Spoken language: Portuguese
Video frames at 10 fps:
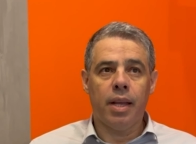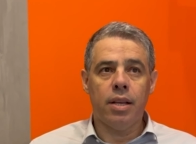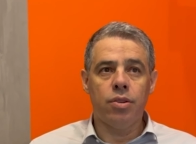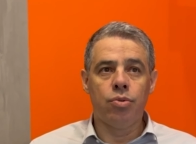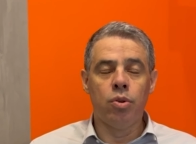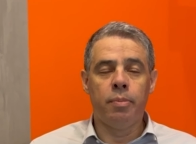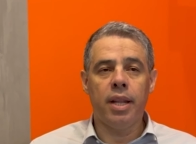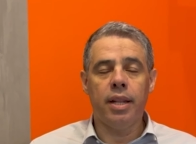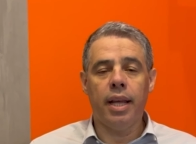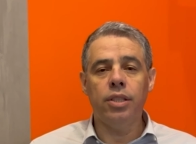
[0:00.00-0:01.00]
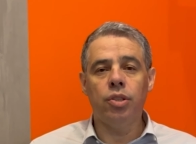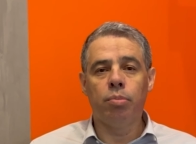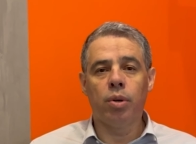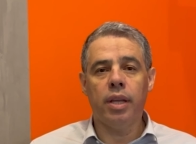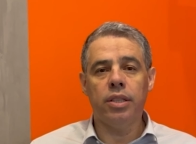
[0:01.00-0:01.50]
é, surpreendente
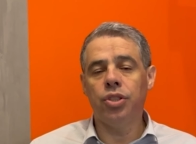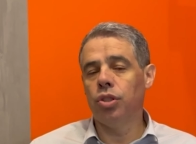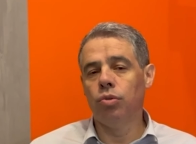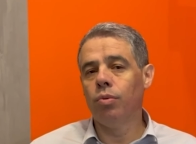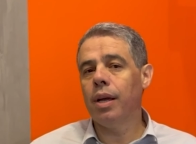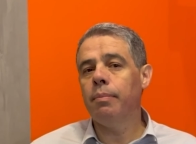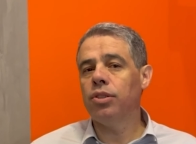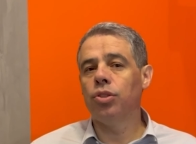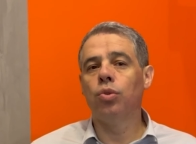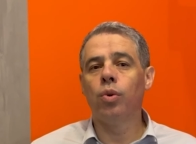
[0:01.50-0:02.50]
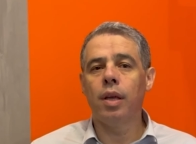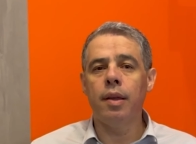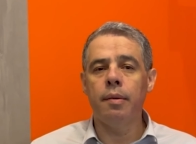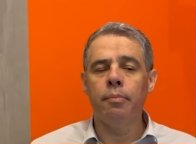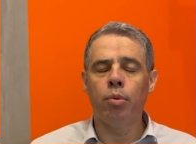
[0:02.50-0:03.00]
porque a gente nunca imaginou
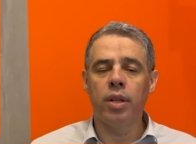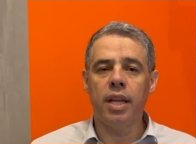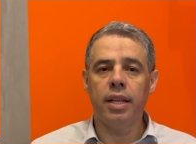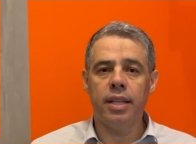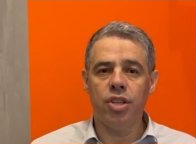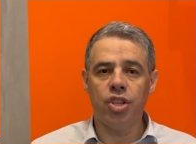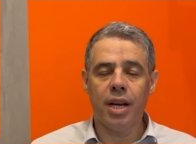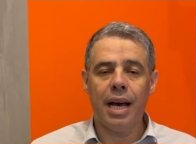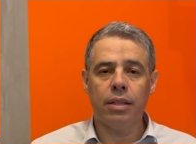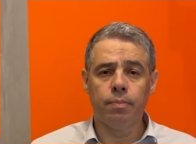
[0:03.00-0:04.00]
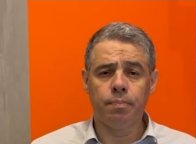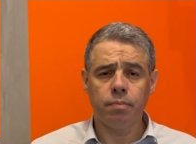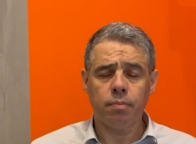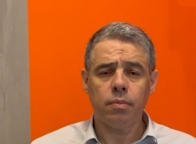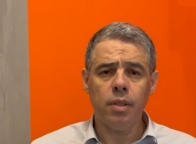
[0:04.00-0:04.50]
que poderia ter chegado
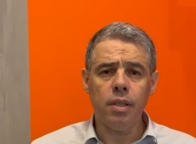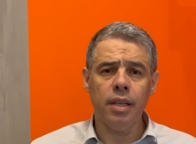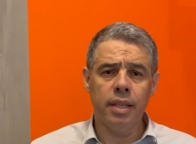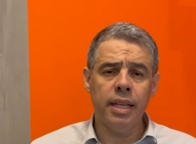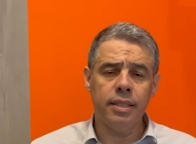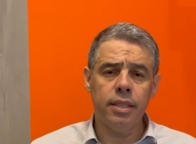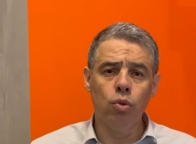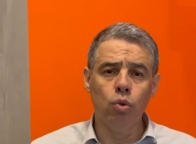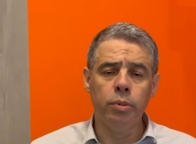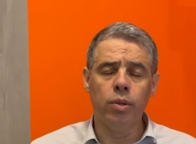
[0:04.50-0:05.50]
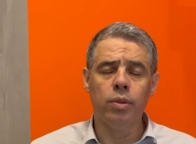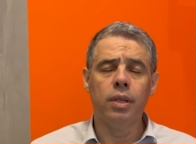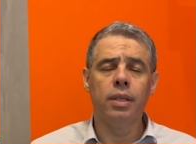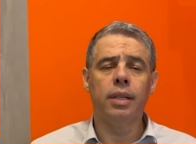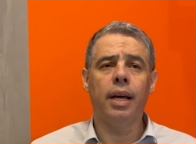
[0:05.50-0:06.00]
nesse número,
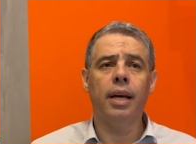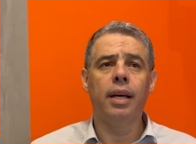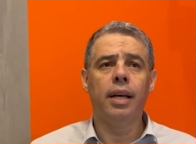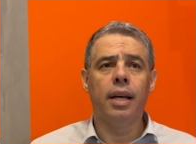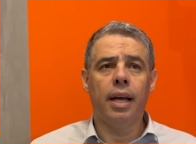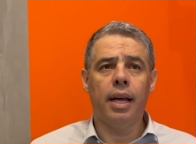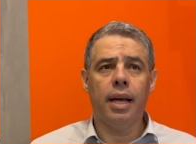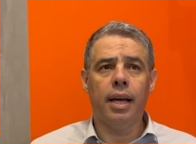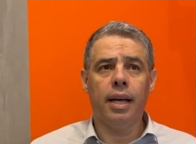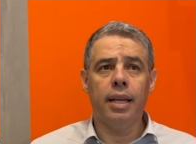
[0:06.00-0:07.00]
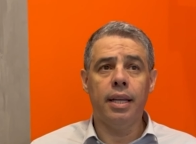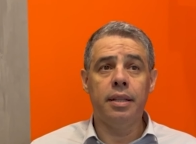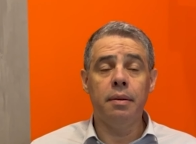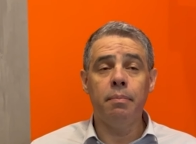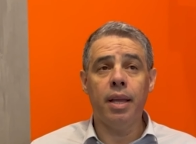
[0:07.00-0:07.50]
né? É, e
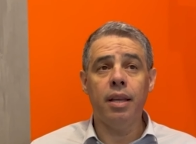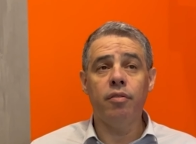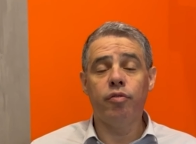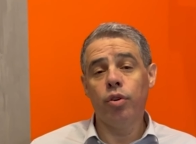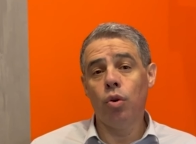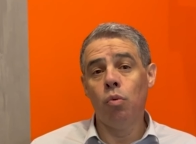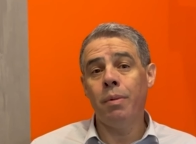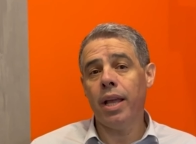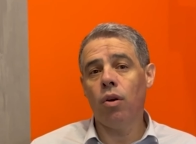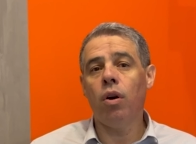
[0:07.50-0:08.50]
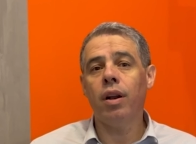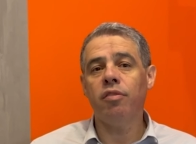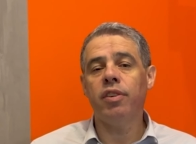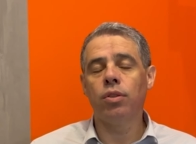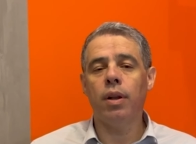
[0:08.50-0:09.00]
também foi o maior
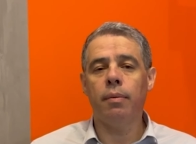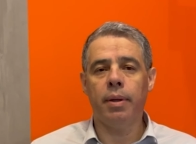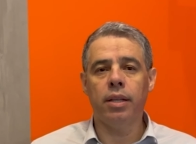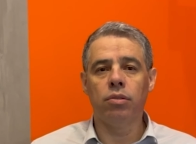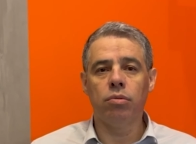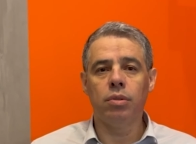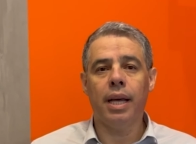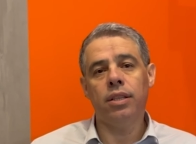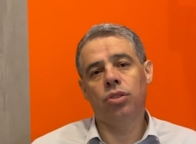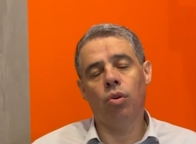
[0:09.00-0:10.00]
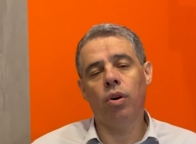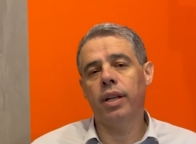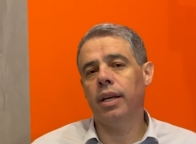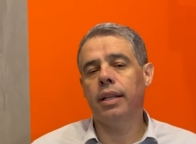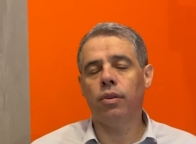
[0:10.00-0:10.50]
faturamento da
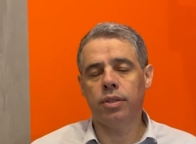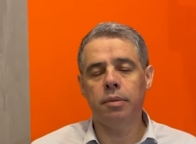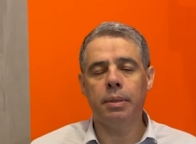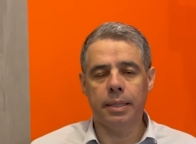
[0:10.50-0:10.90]
história da nossa